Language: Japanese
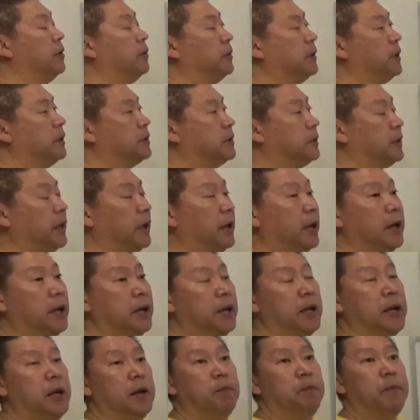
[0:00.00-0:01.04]
要をですね、
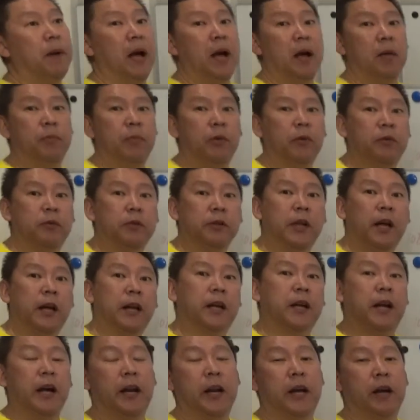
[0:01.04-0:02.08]
僕
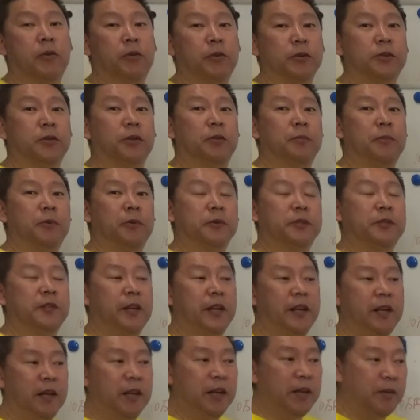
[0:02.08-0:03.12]
だからこそもう
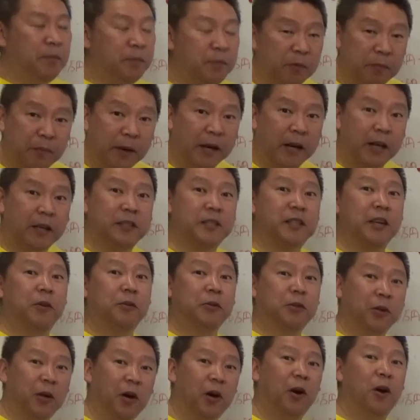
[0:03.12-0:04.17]
全部ばらしちゃ
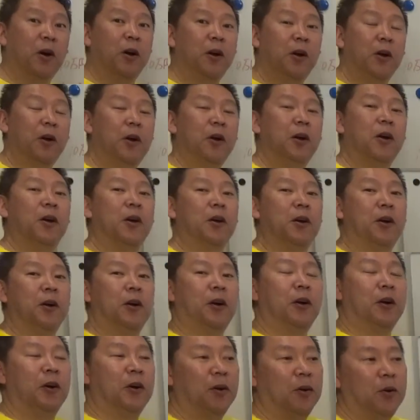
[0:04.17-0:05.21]
うと、
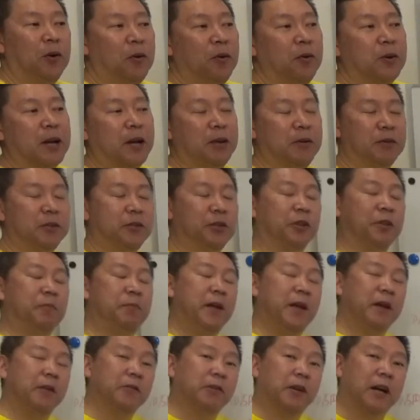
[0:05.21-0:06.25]
他の人に
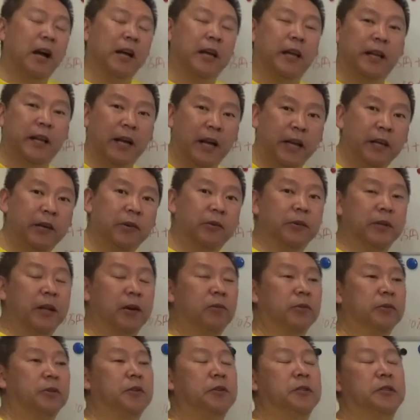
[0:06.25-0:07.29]
迷惑かけないような
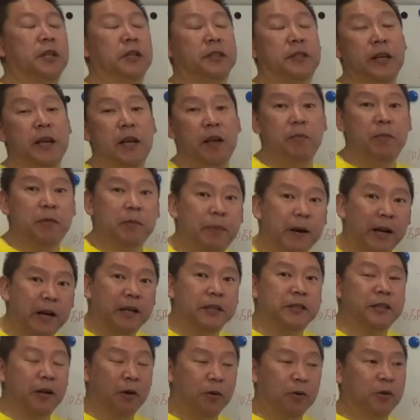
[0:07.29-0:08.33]
ことにさ全部ば
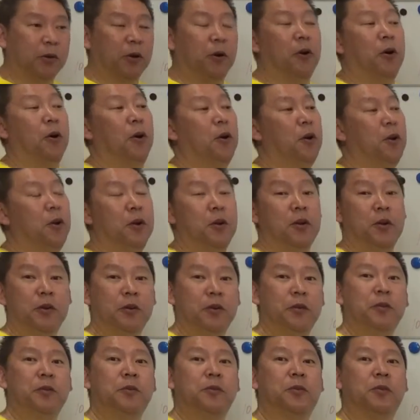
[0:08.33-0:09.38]
らしちゃおうと
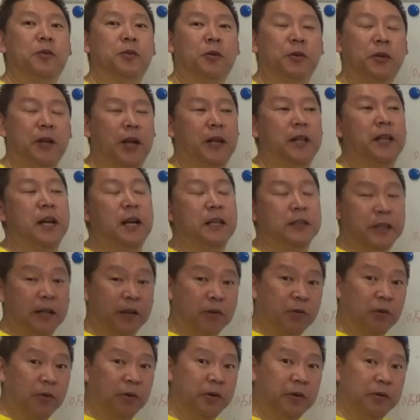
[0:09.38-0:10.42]
いうことで、なぜ
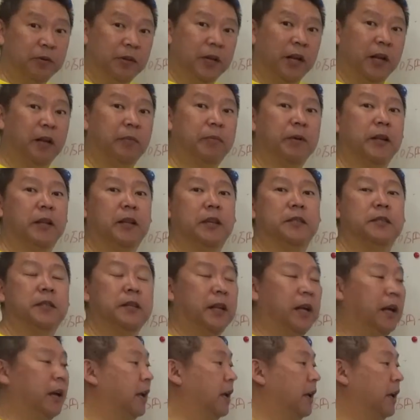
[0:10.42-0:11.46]
こういうテレビがです
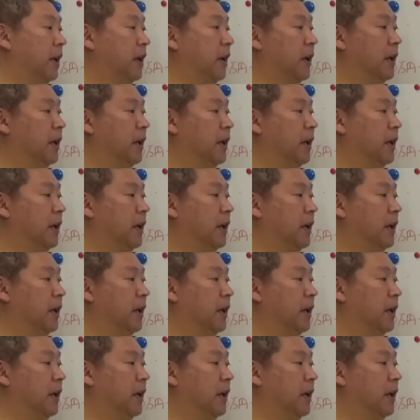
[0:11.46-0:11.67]
ね、